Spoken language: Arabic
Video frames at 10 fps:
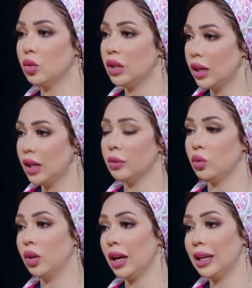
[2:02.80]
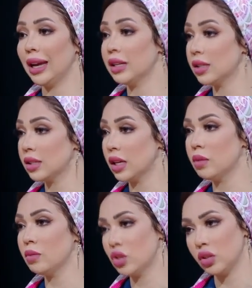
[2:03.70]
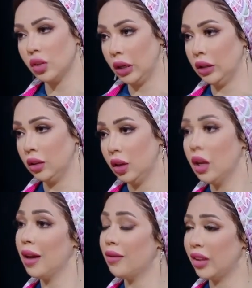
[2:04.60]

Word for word: وده اللي احنا بنقول عليه خسسان مش صحي مم.